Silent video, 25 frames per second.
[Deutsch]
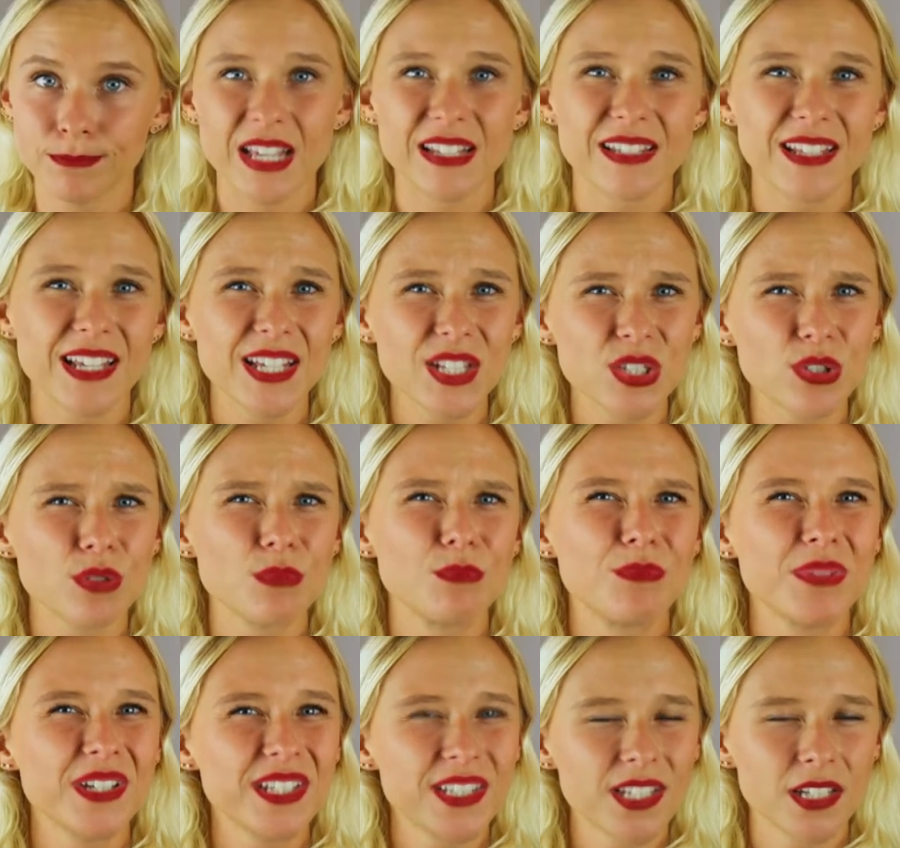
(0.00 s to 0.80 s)
Es geht so ein
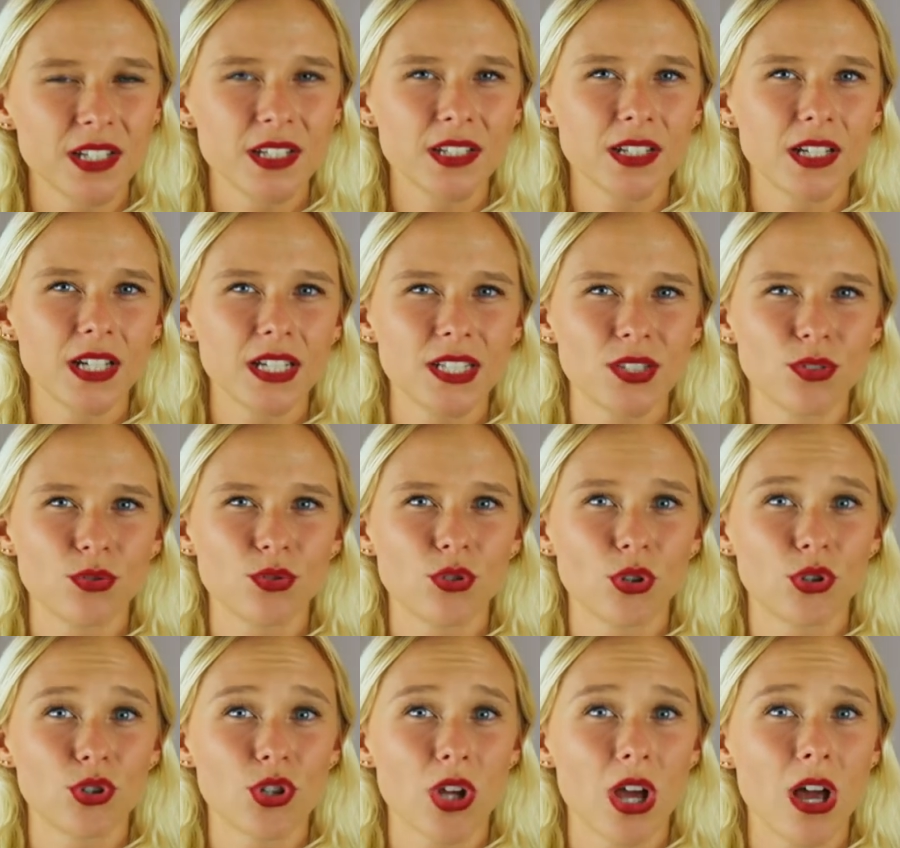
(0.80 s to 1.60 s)
bisschen in die Richtung
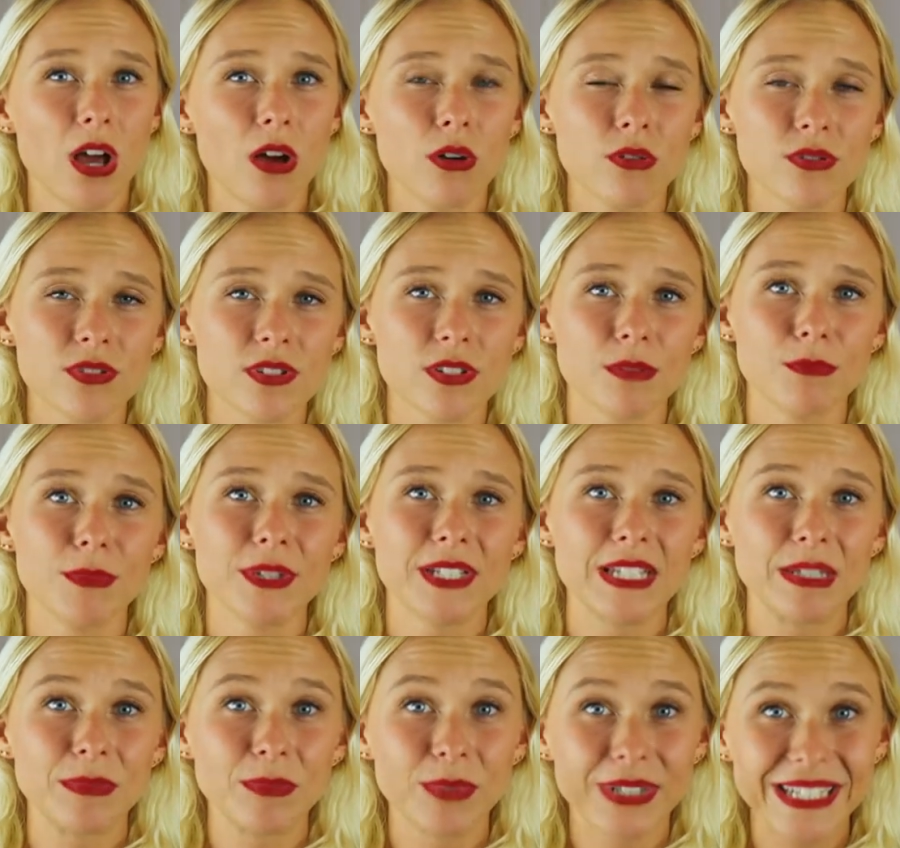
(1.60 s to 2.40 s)
Dr. House
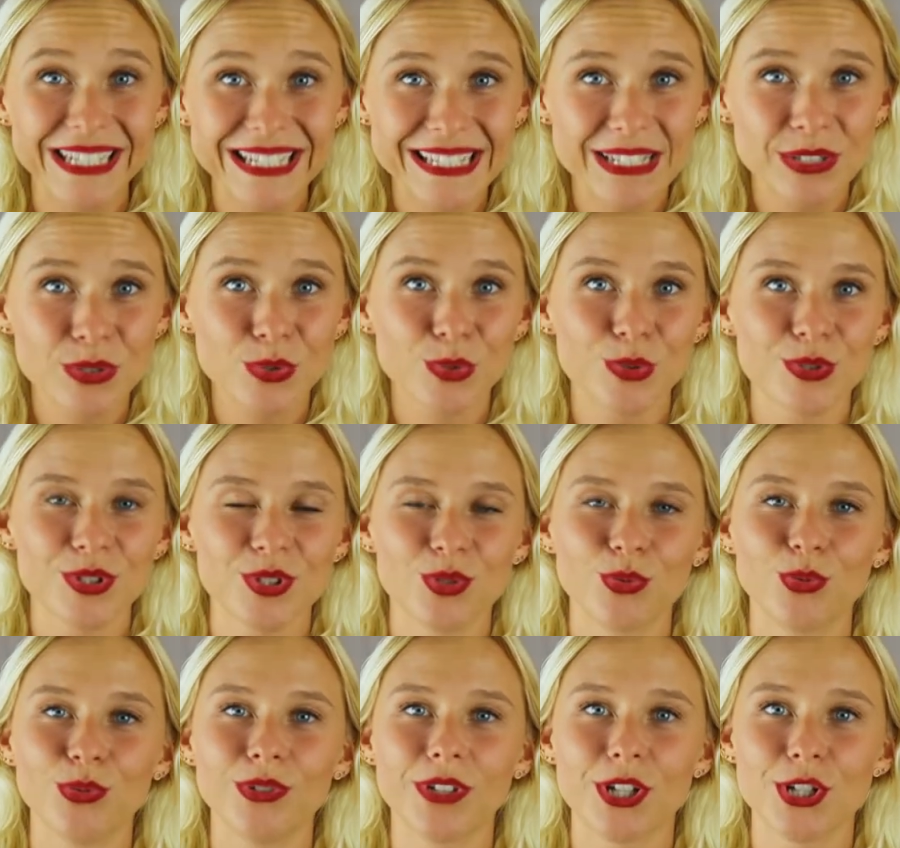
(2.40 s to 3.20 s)
mit dem
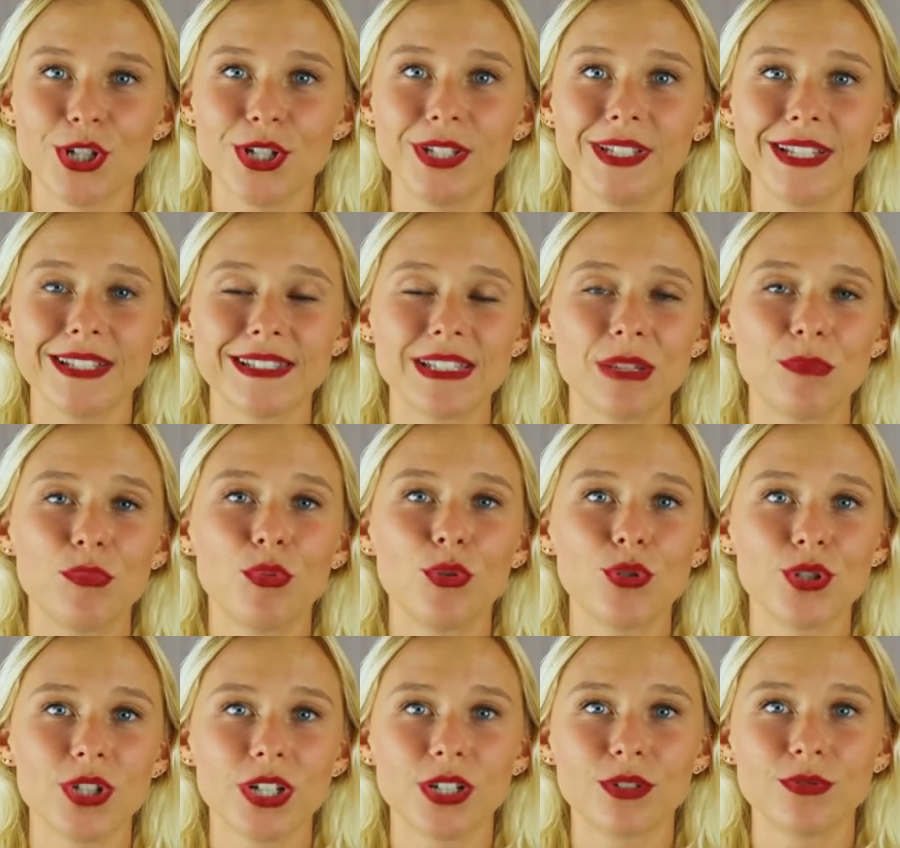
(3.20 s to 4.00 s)
riesengroßen Unterschied, dass der
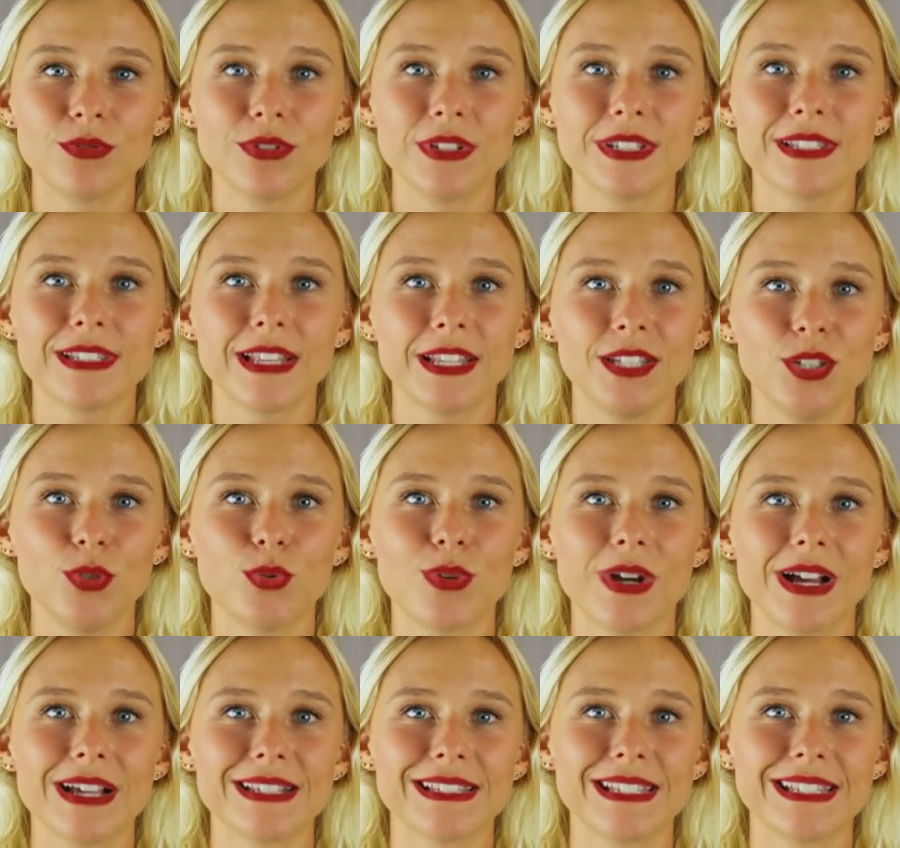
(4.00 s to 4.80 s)
Protagonist ein
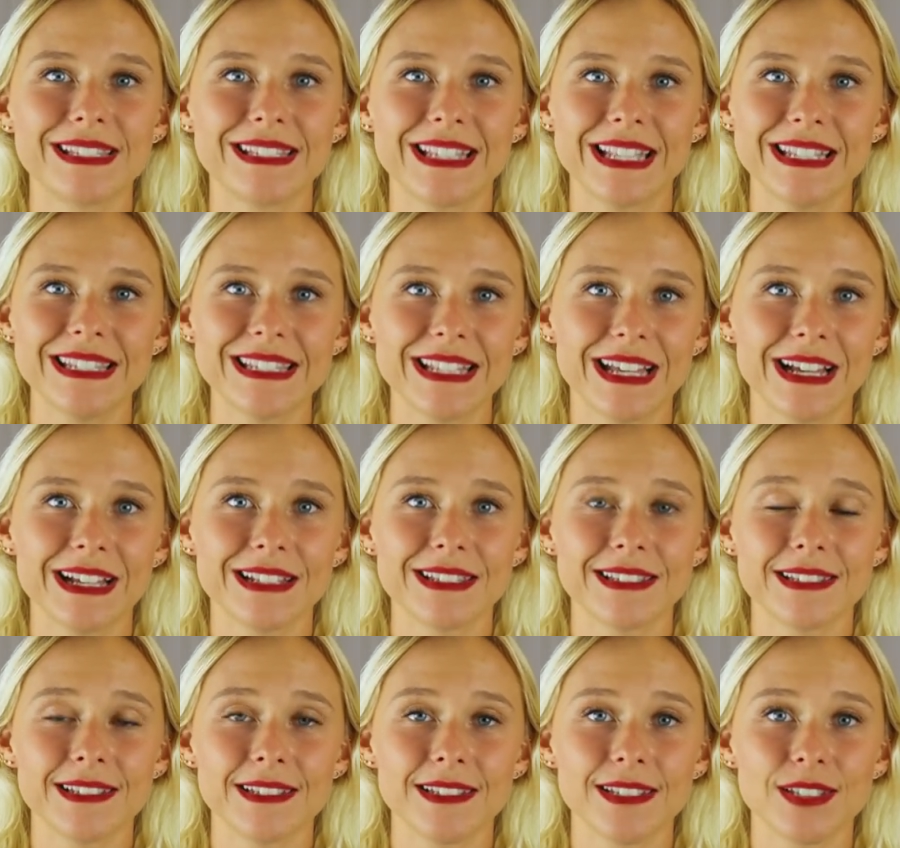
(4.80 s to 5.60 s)
junger
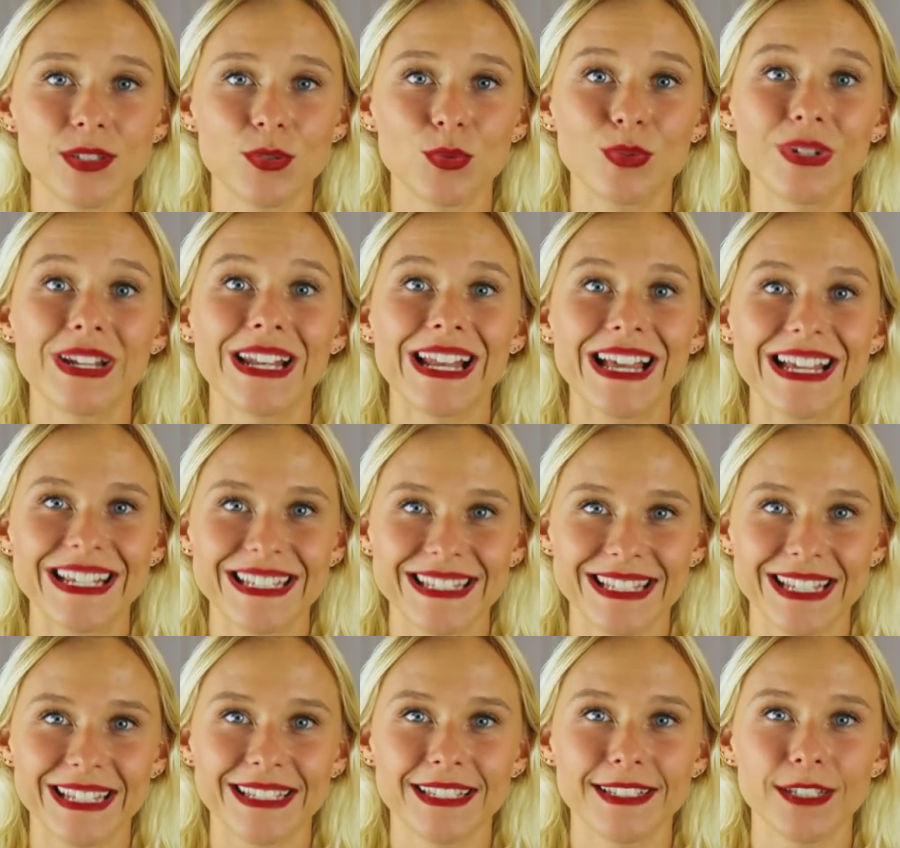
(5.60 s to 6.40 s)
Assistenzarzt ist und
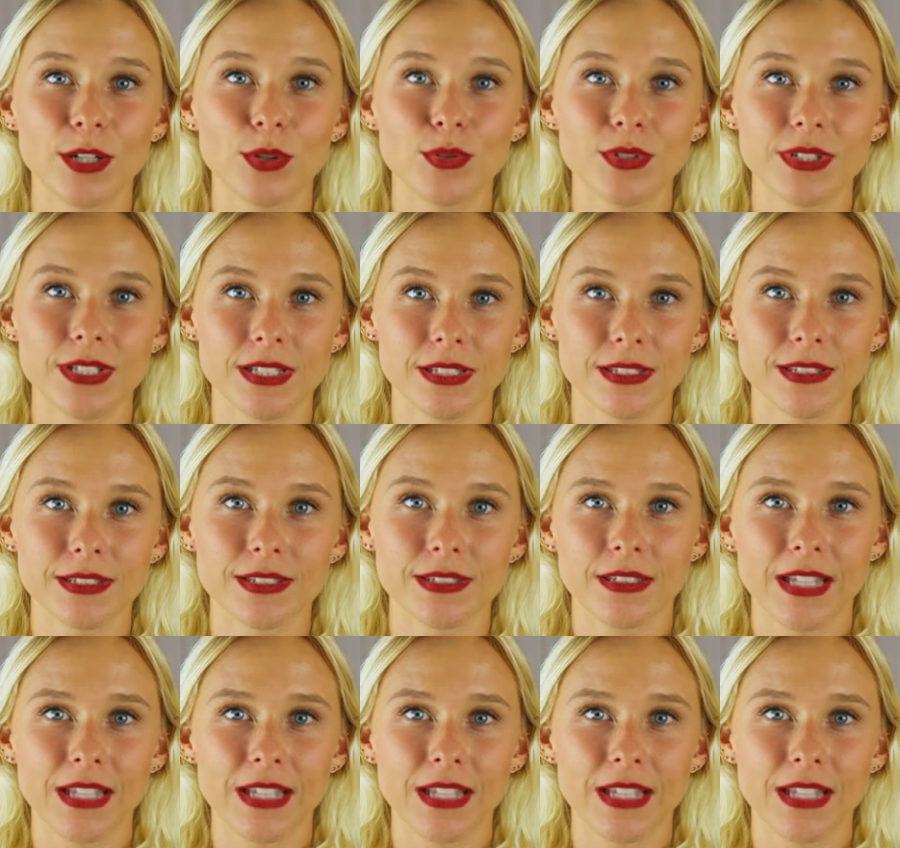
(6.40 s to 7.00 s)
gleichzeitig Autist.